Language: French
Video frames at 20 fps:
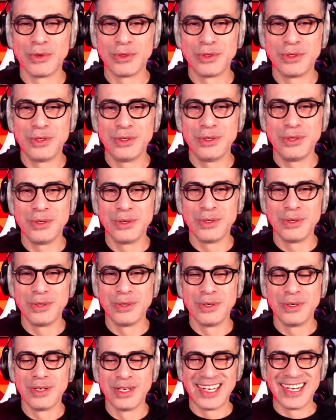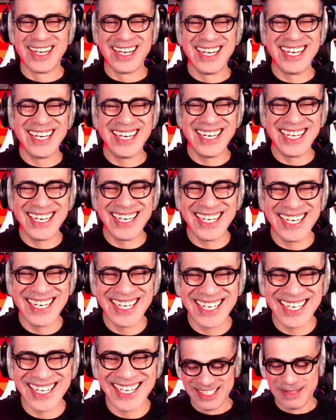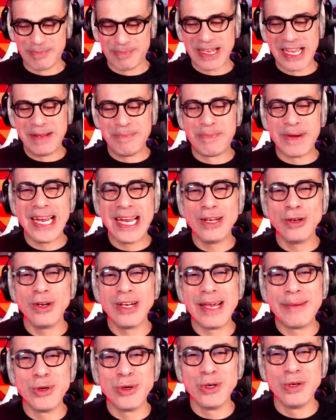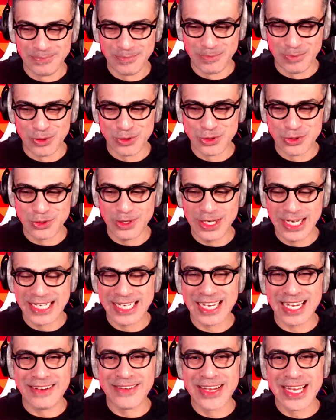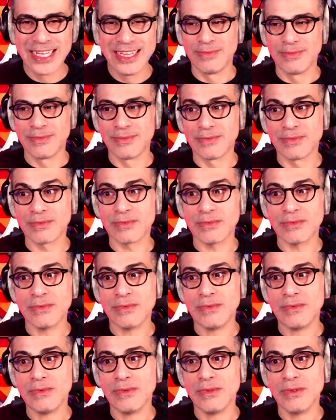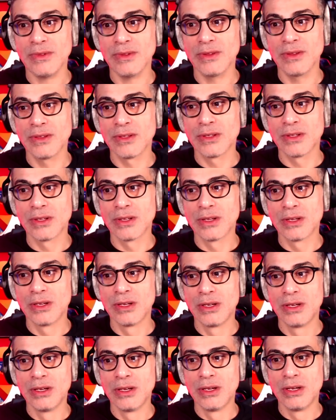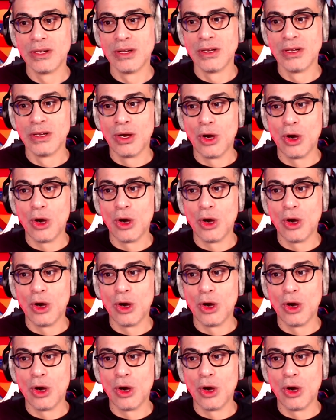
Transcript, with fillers: Dieu. Ah là là là là Bye bye le labo Bonjour la caravane Est un crime de deuxième catégorie.